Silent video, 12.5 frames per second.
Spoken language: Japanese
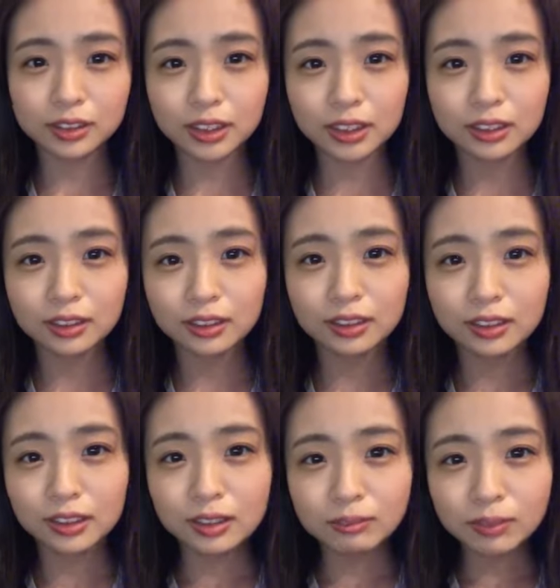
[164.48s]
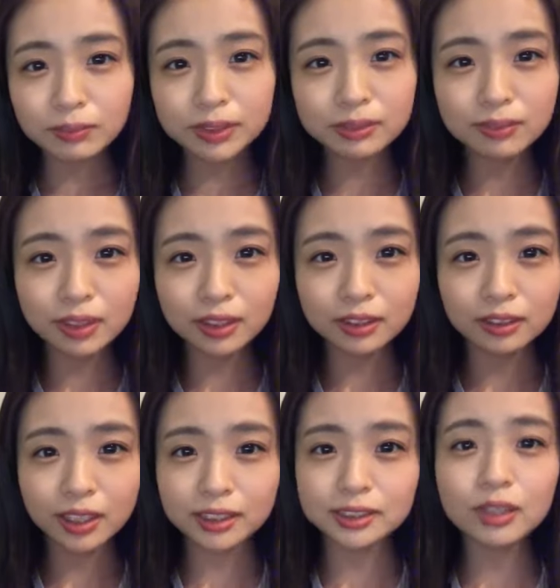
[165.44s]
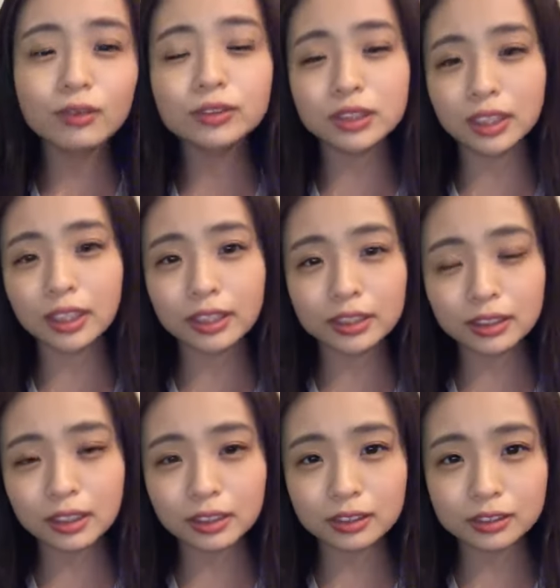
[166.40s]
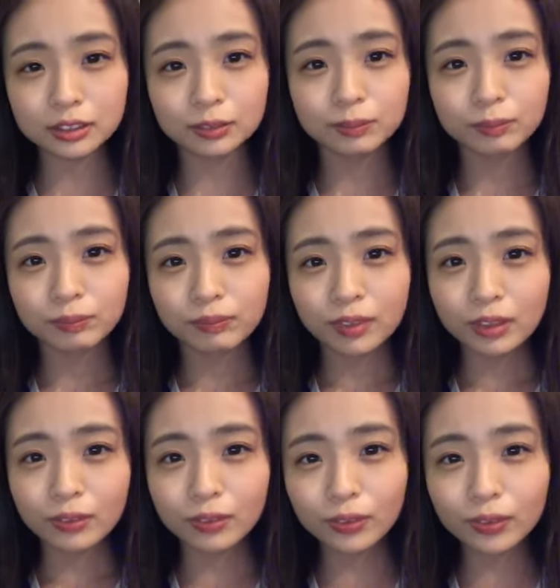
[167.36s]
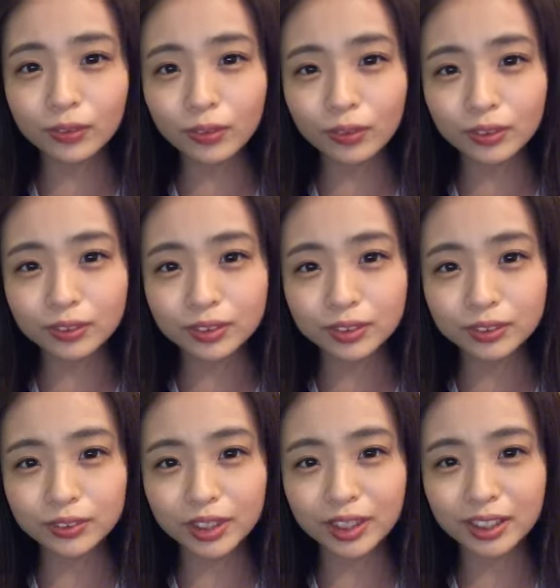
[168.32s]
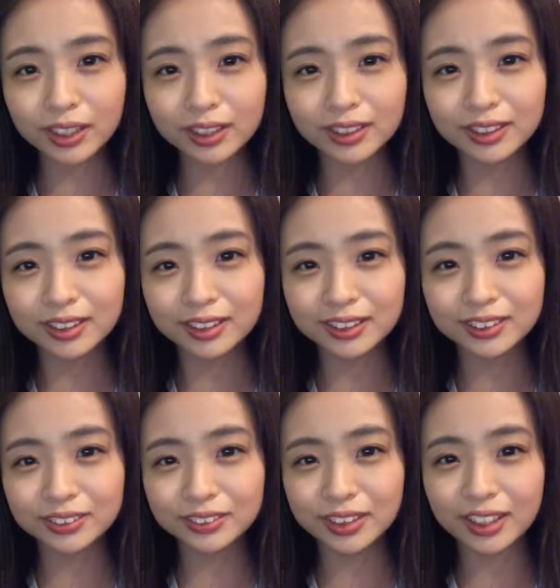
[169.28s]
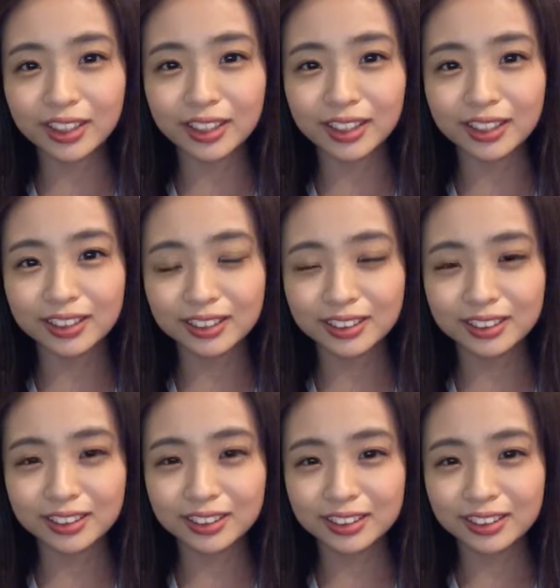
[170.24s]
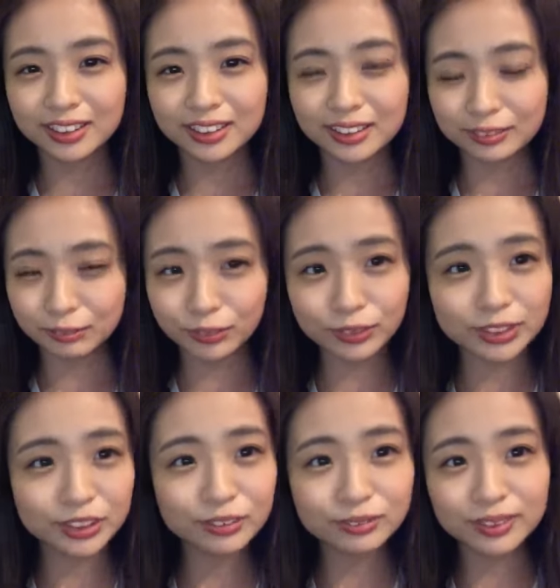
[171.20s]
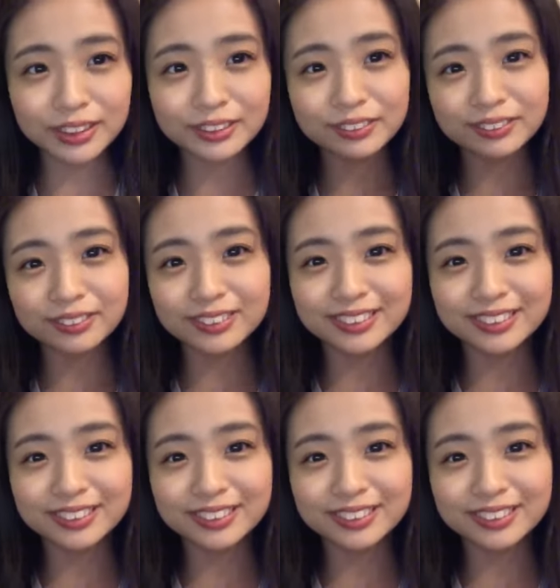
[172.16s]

きペペシマン明日大阪入りなんですコロコロニューエラニューエラー帽子のブランド